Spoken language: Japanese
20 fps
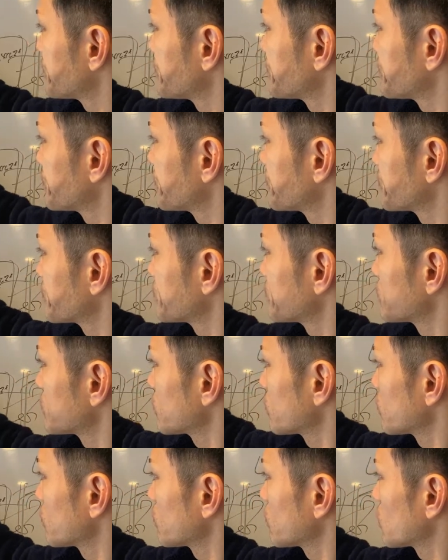
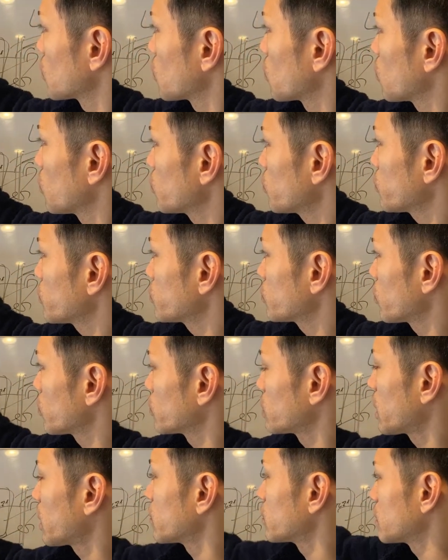この人
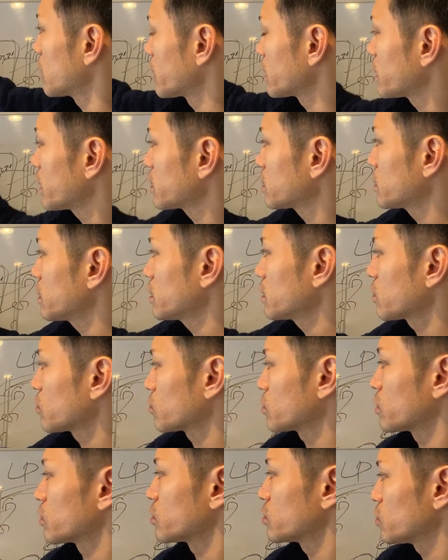な何やってんだろ
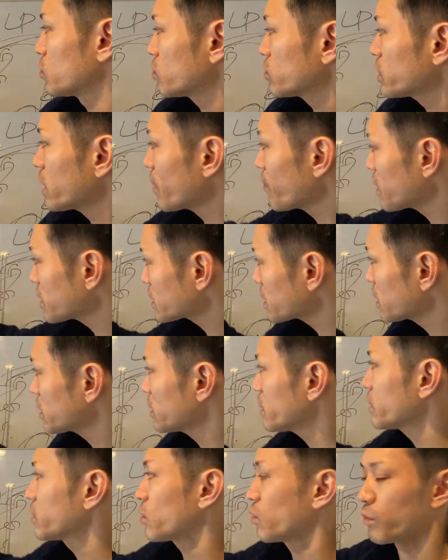うって与沢さん
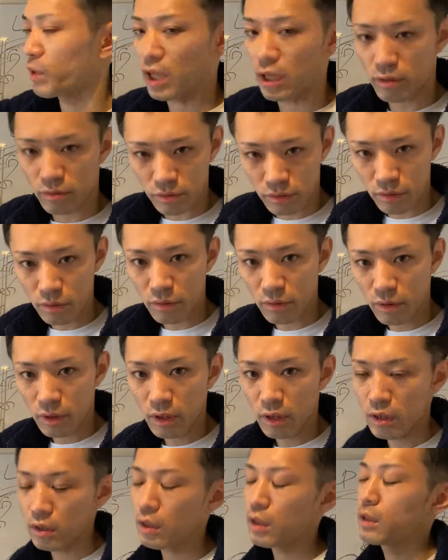に興味があるんですよ
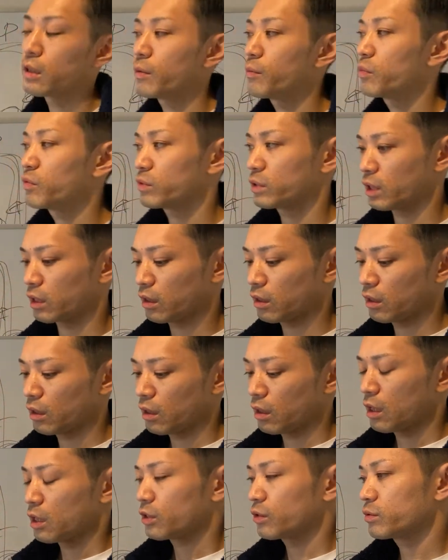だからね僕ね
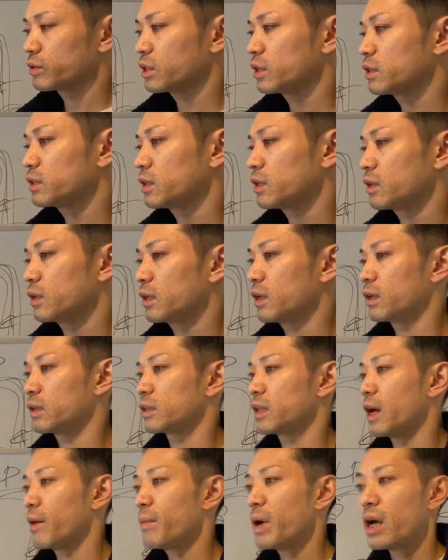与沢さんが
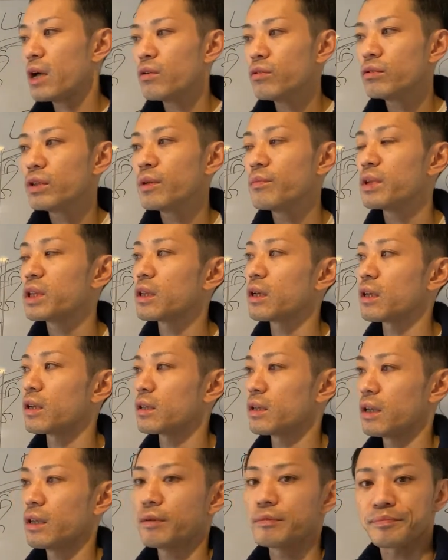名前売れみたいな
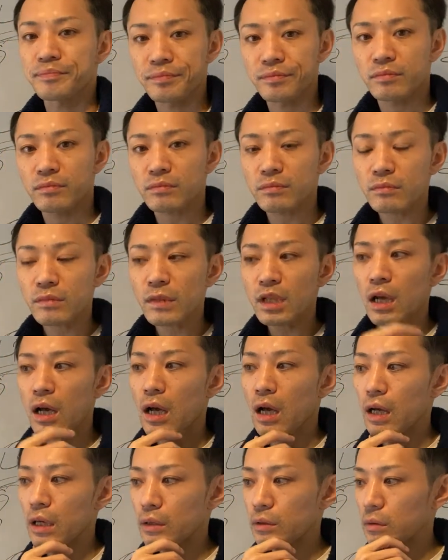ね
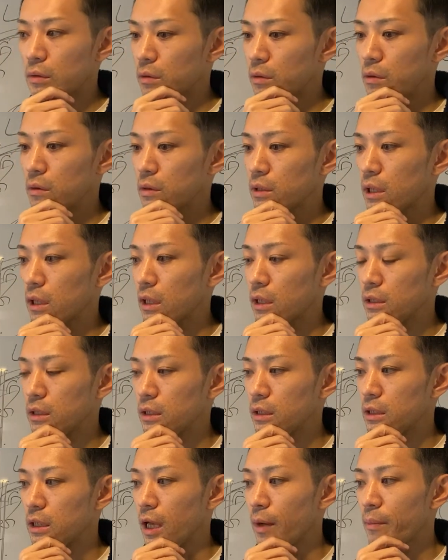あのなんか
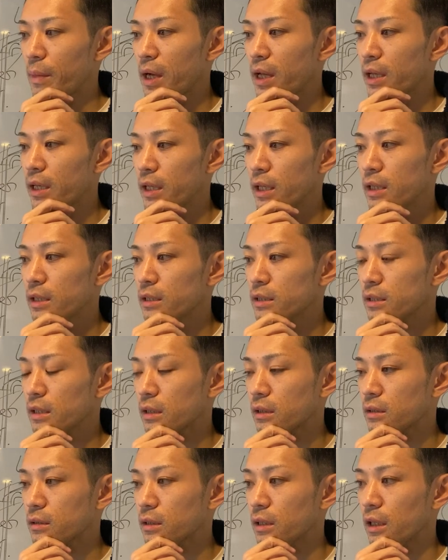名前検
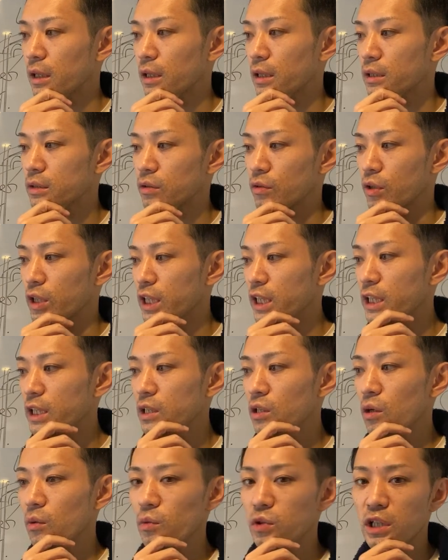索で「そのいい
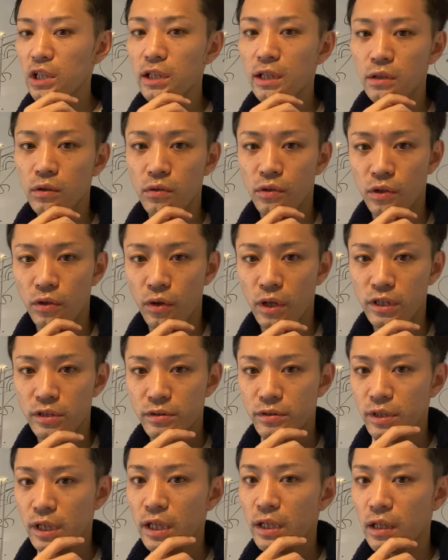とも」出た時とか
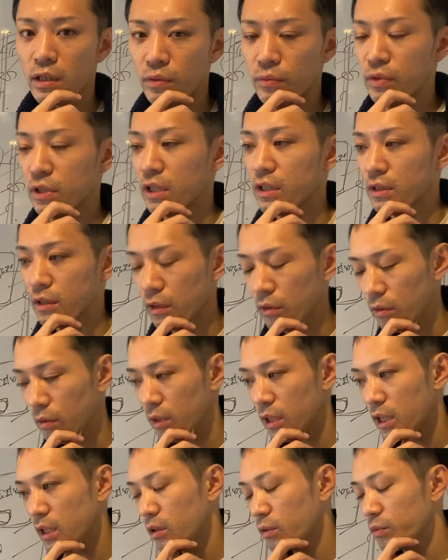すげえなと思ったんですけど
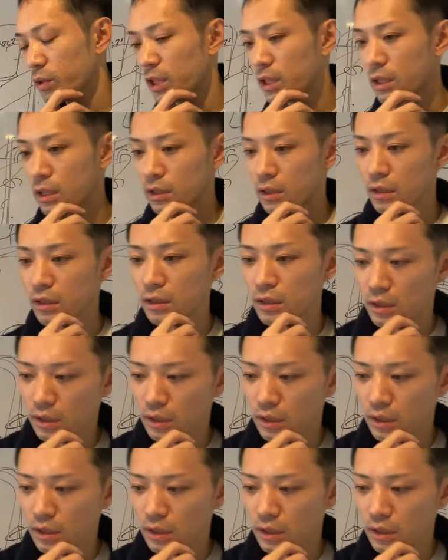いいともだったかな